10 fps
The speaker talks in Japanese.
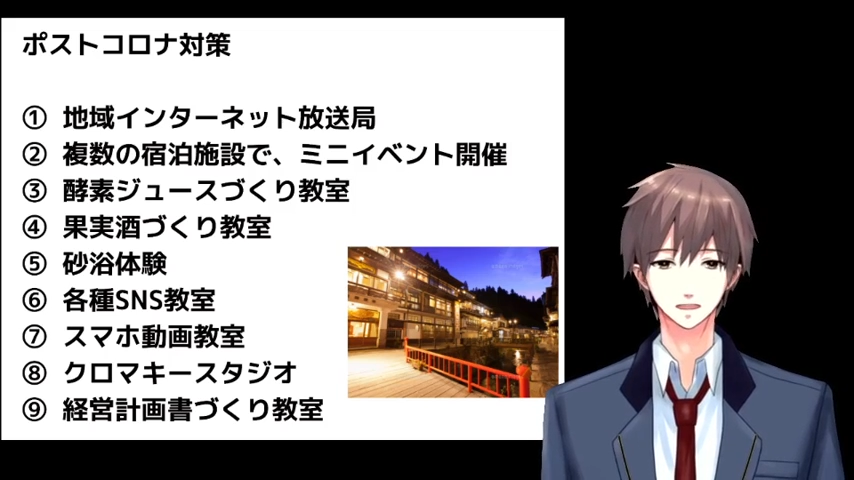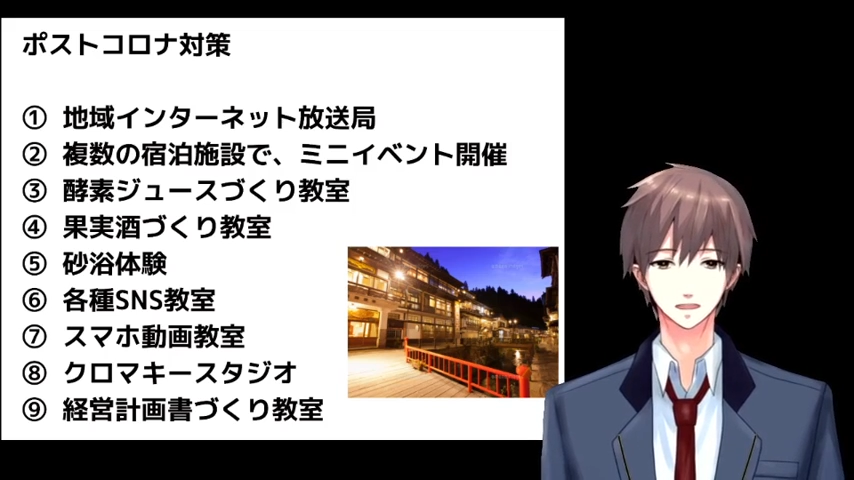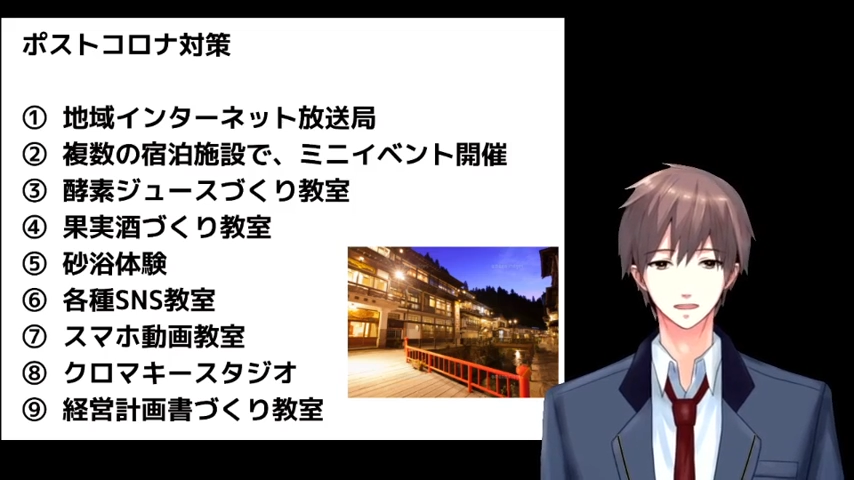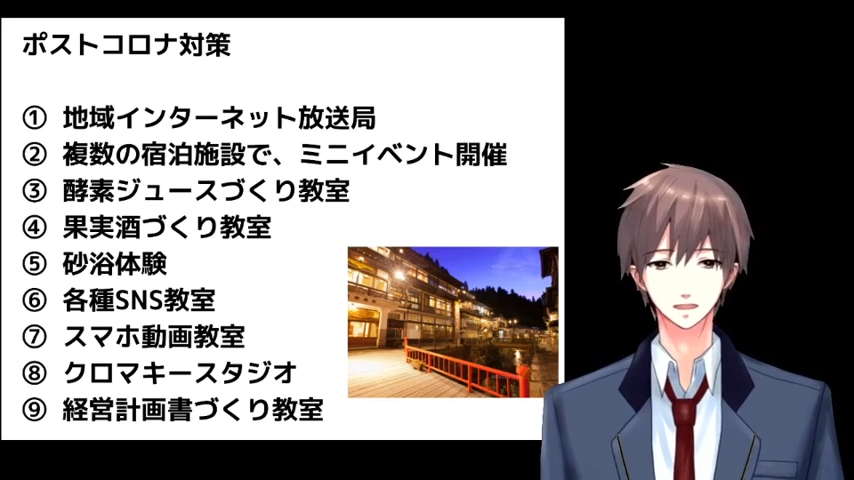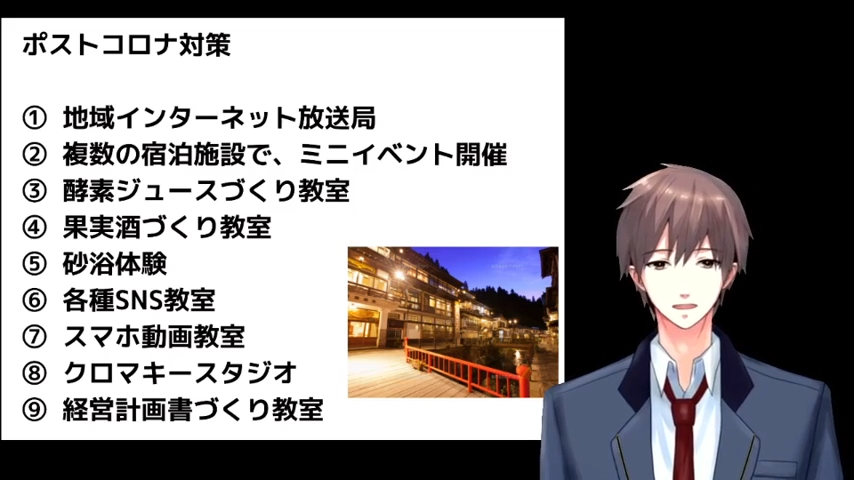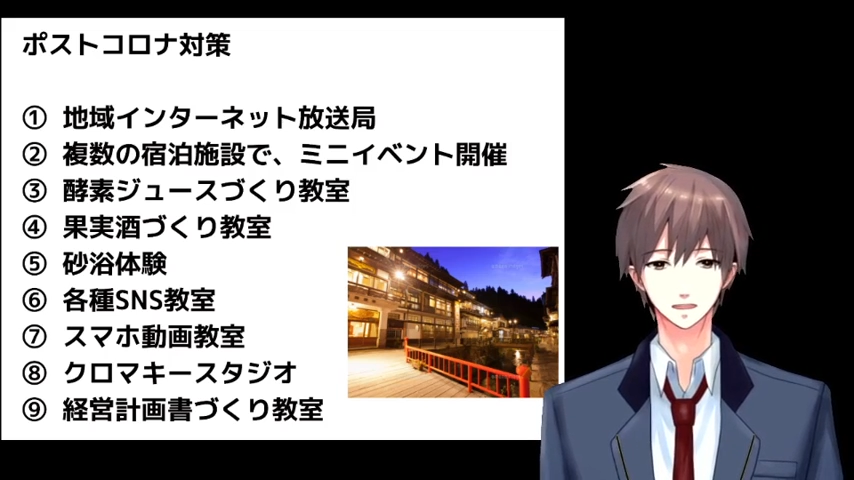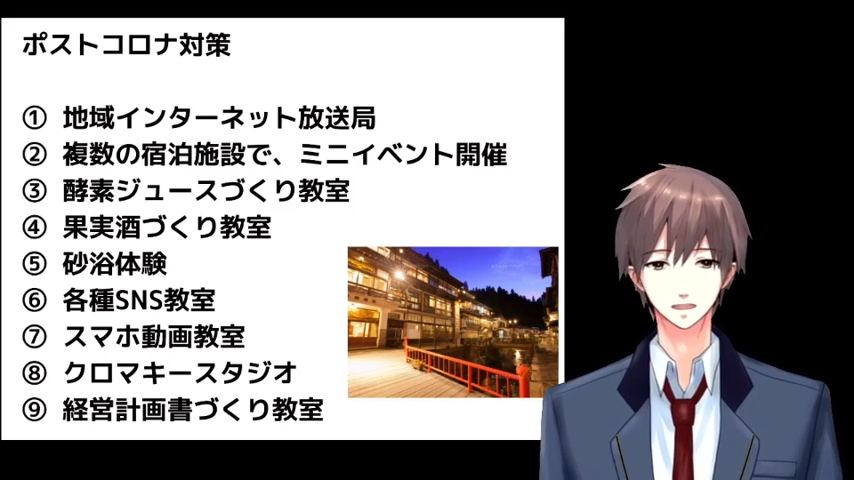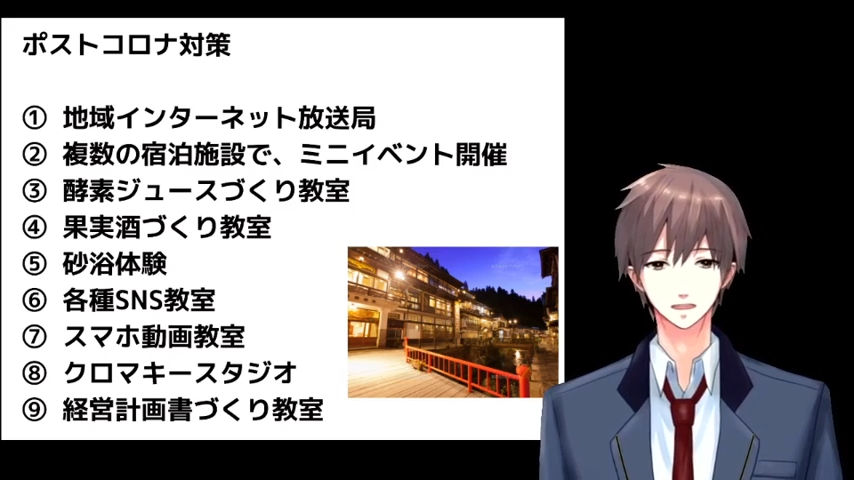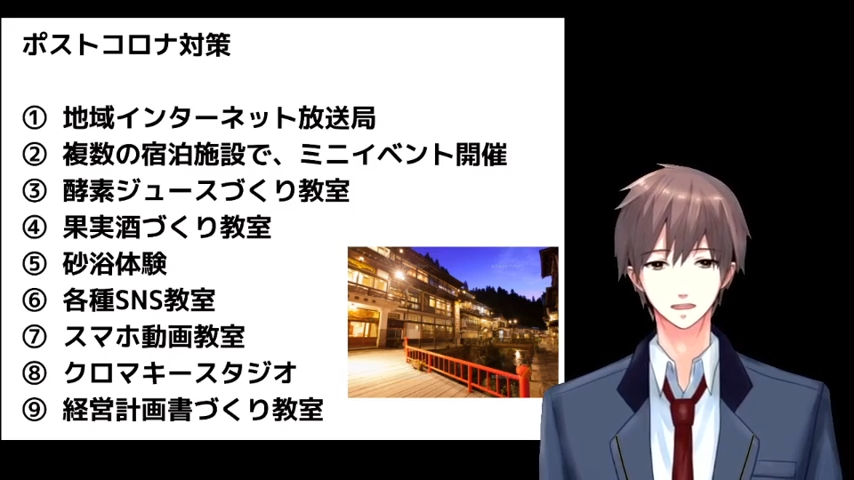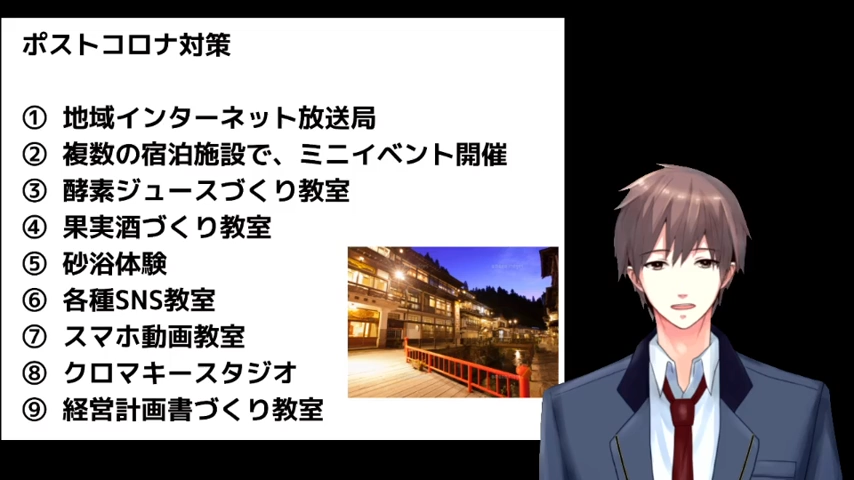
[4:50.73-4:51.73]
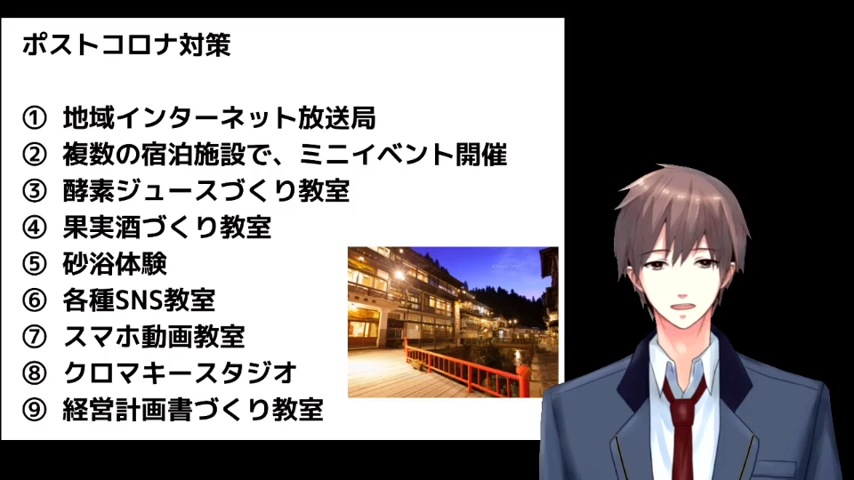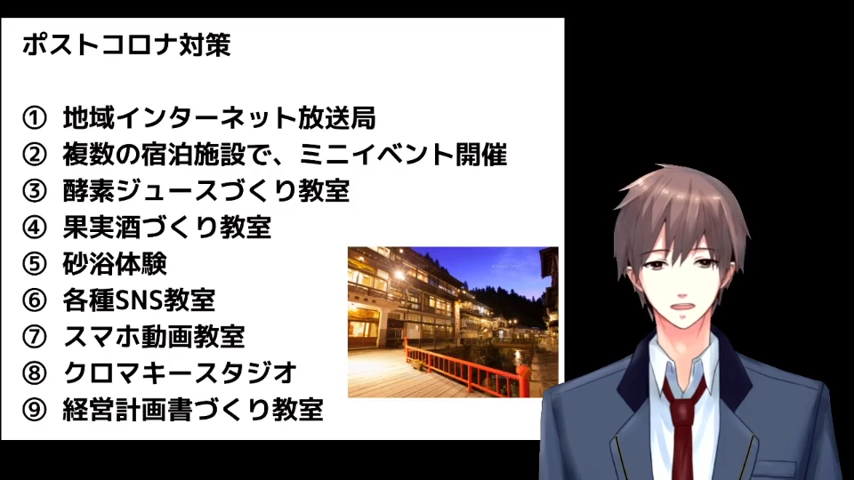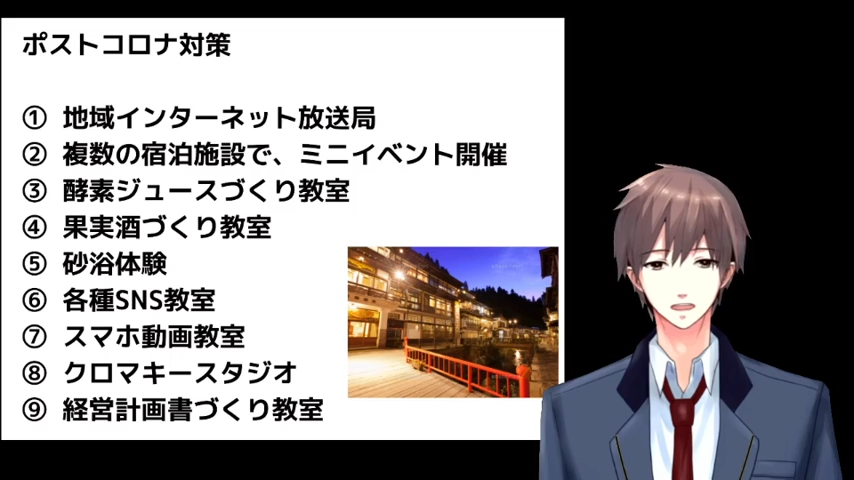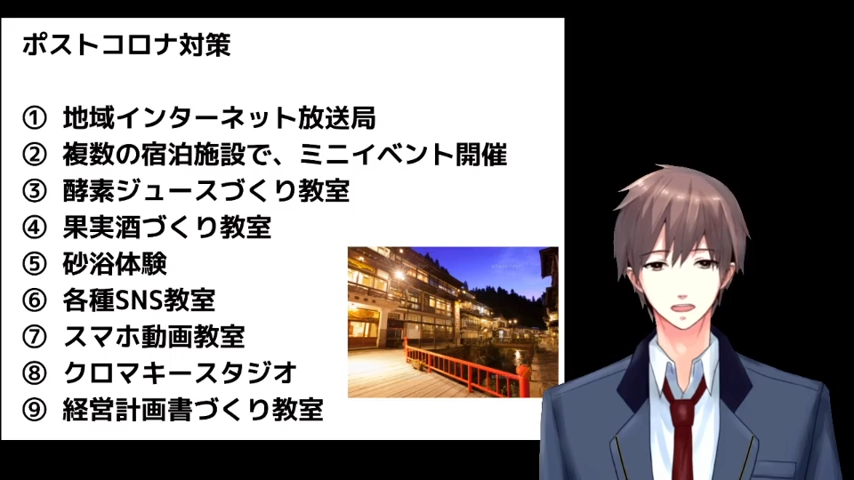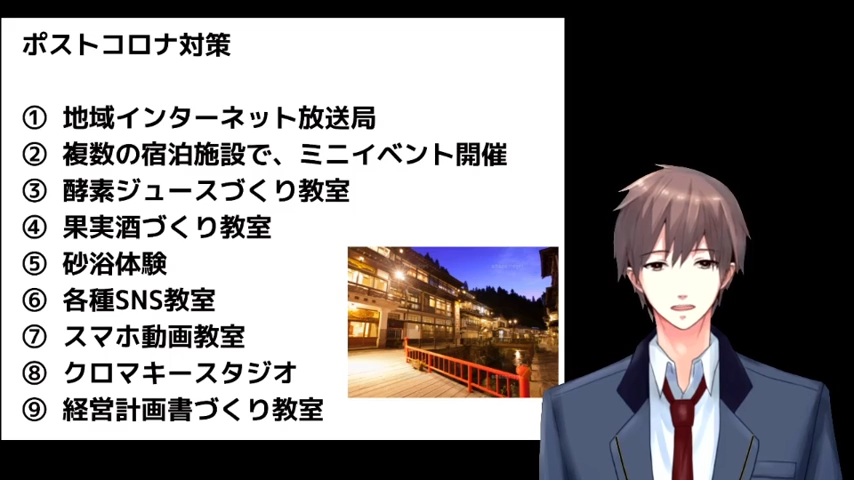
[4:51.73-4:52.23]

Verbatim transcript: を、え